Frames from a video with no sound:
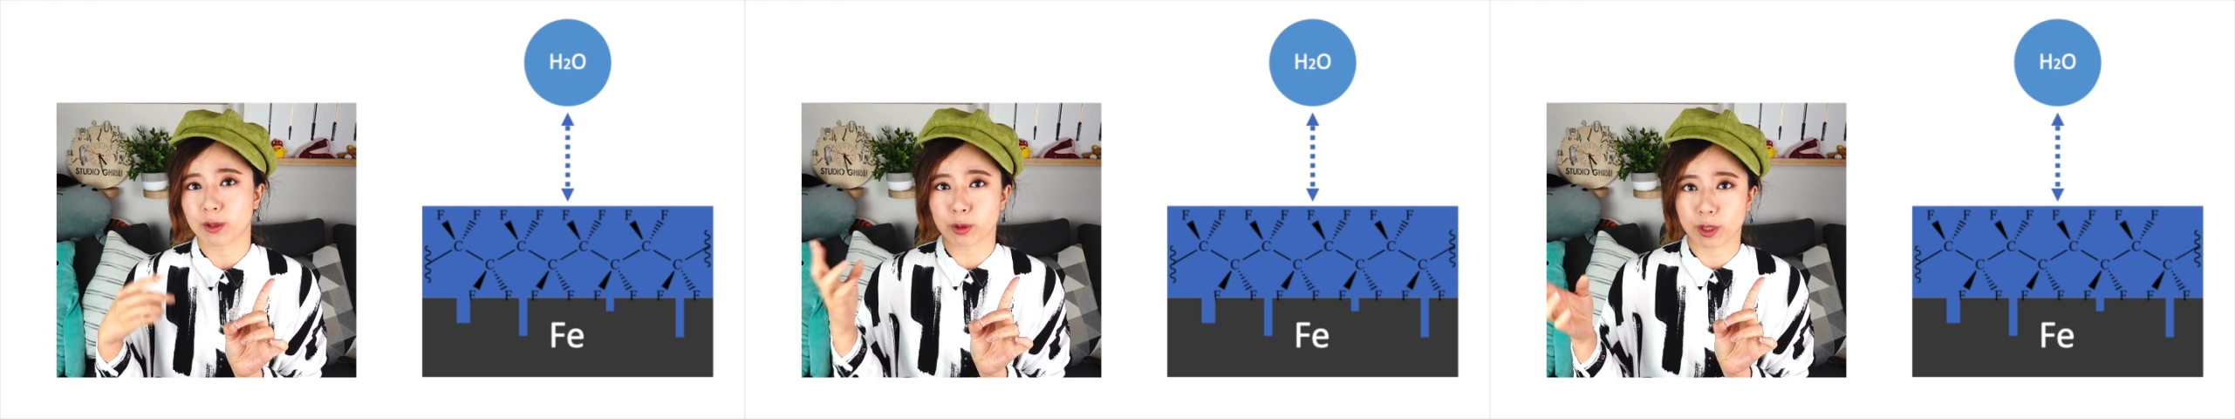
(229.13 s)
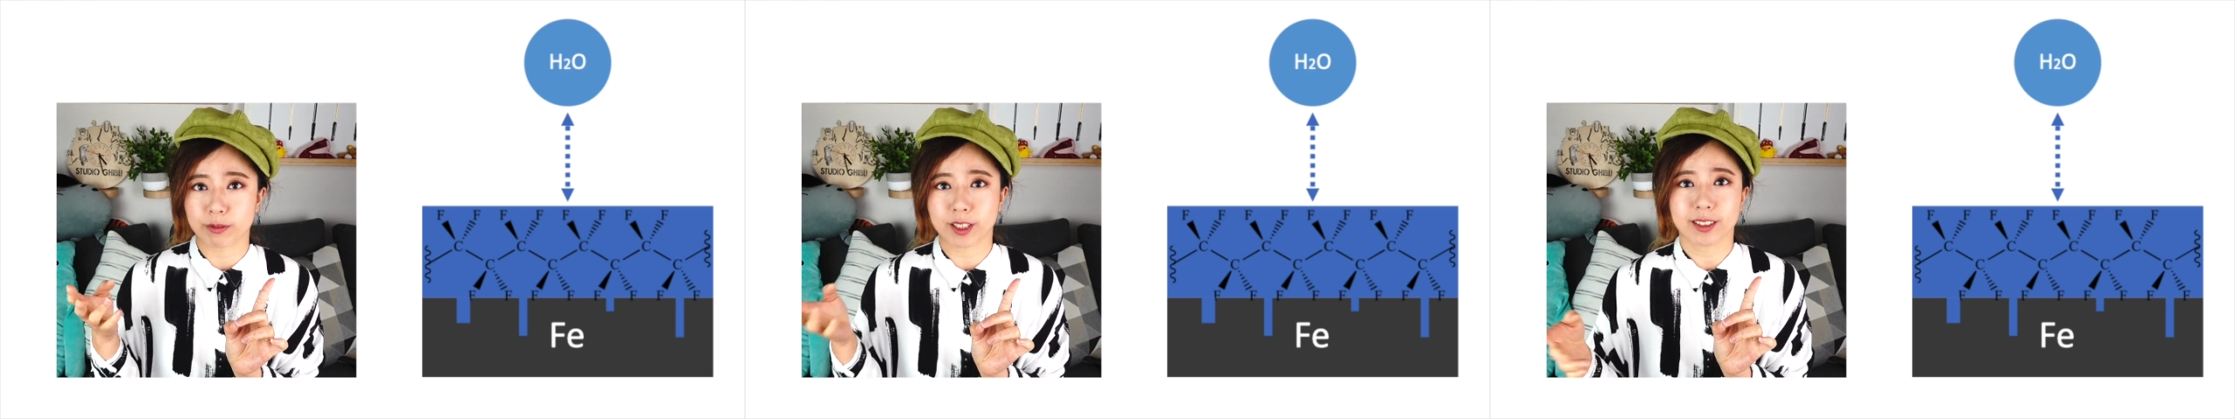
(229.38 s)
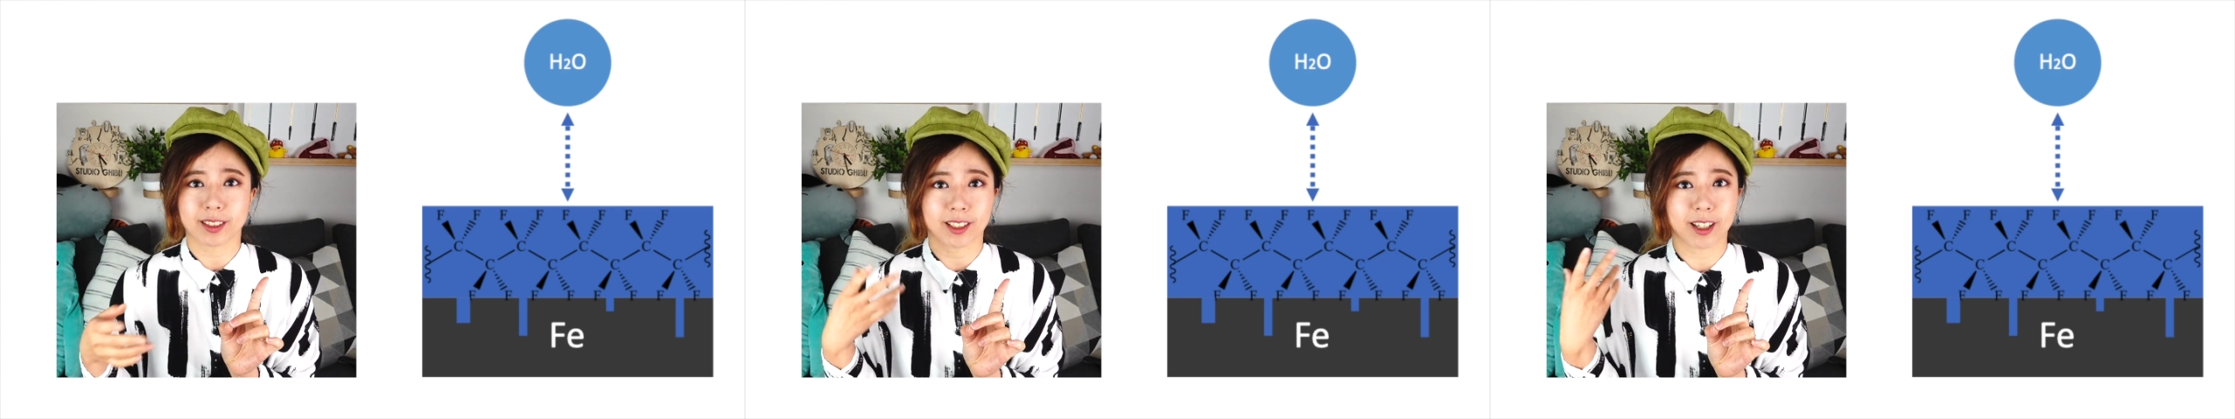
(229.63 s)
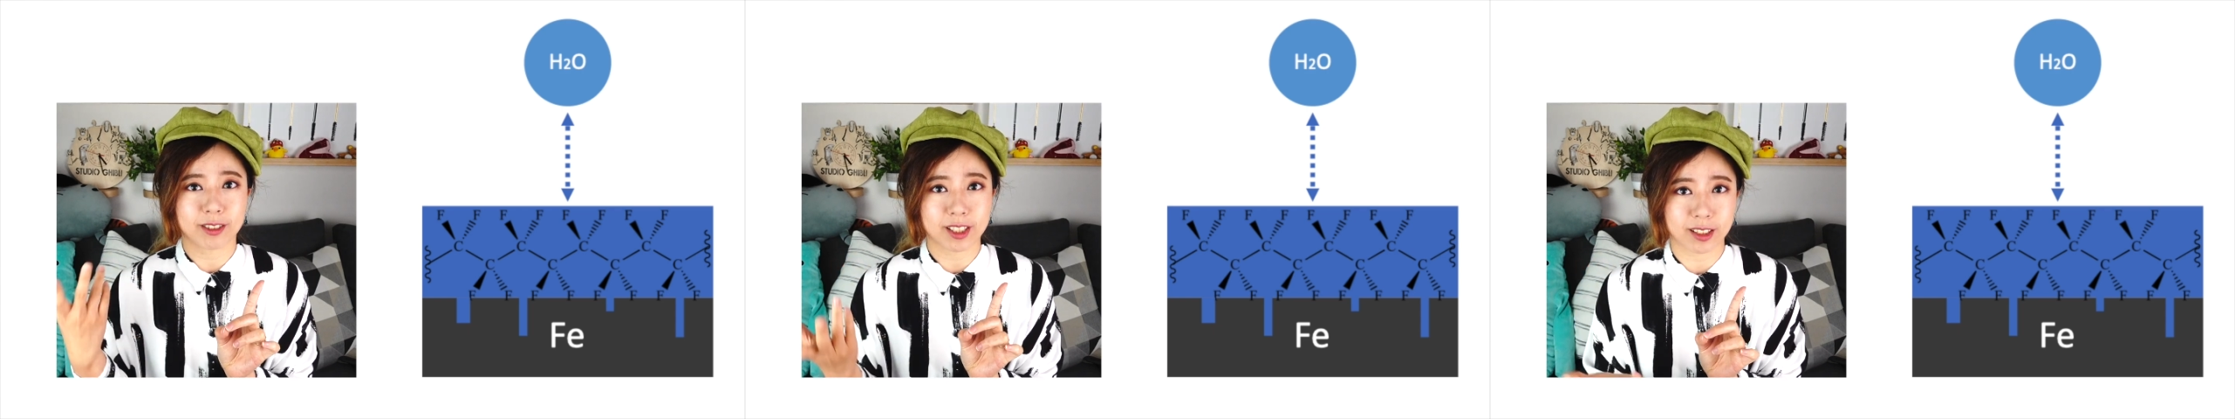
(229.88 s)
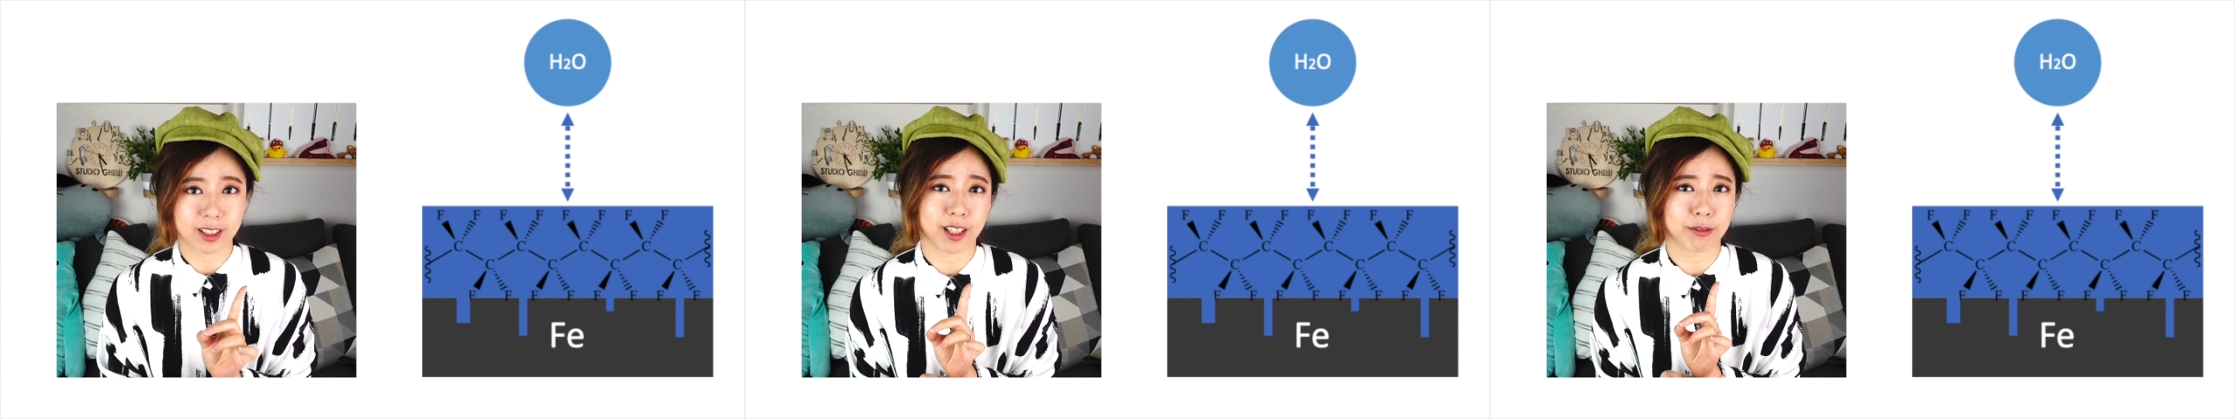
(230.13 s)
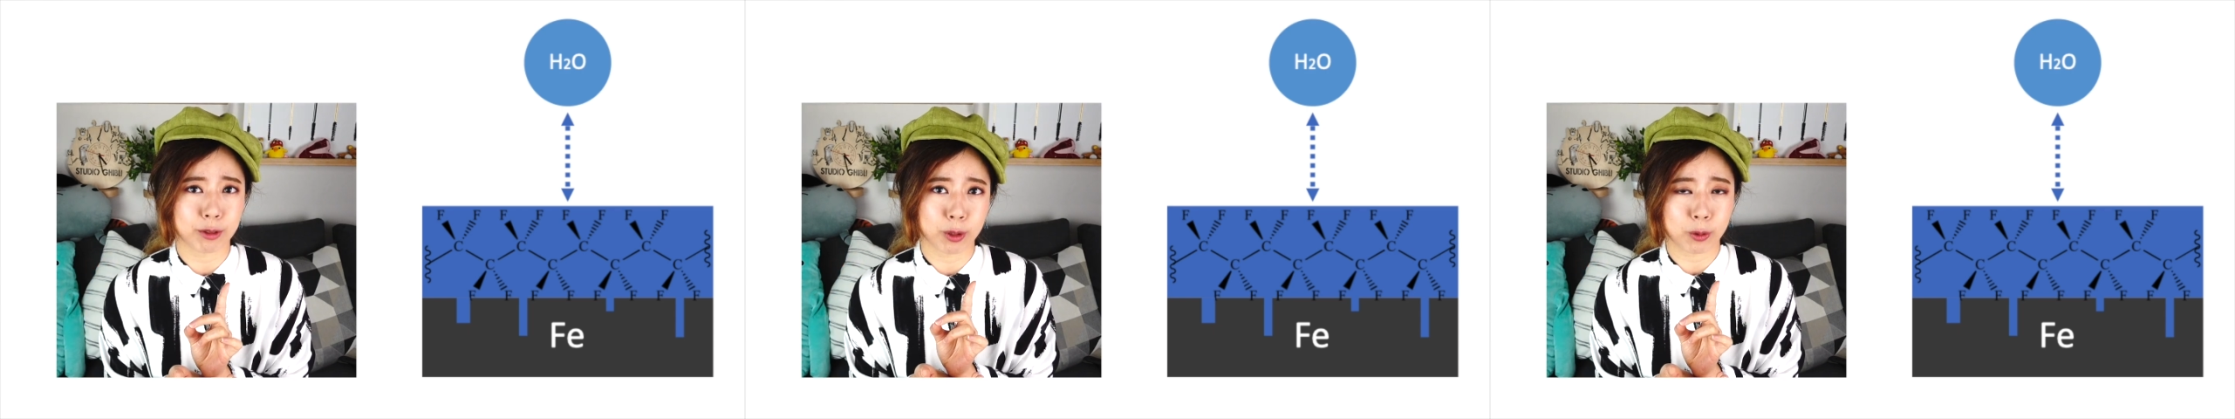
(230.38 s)
水分子靠近了铁
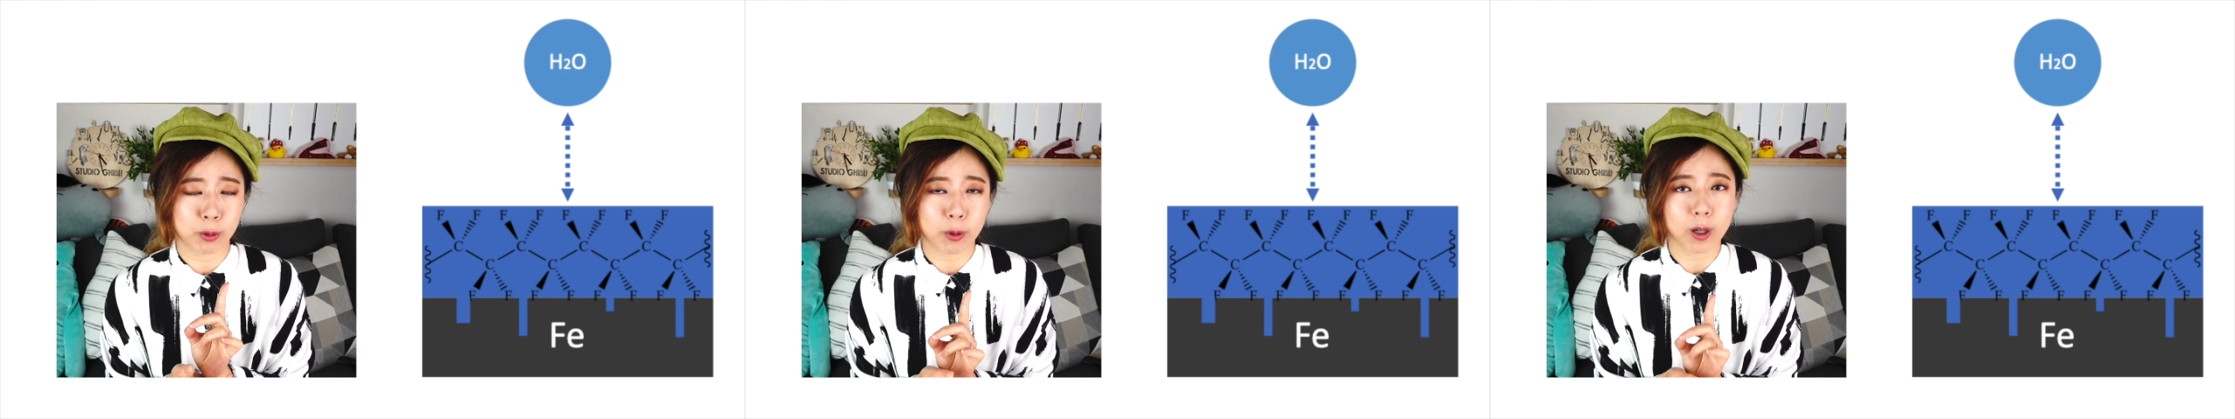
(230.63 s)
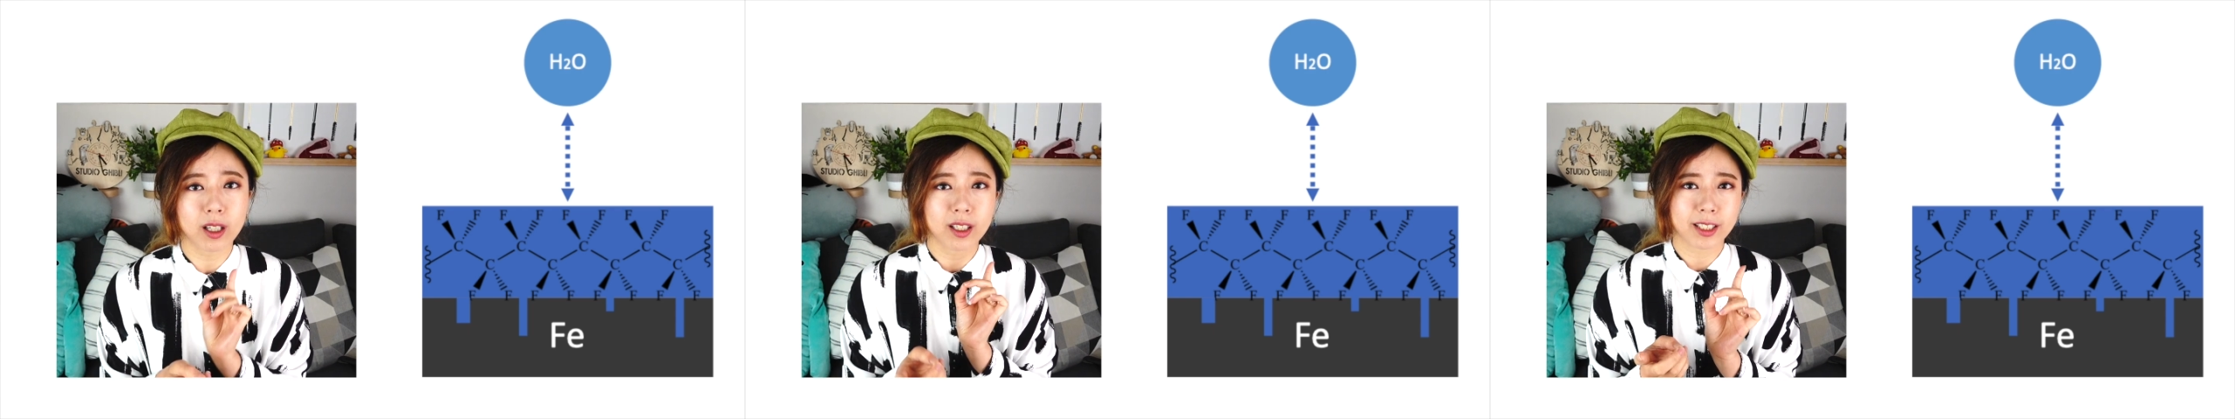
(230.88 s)
氟龙锅，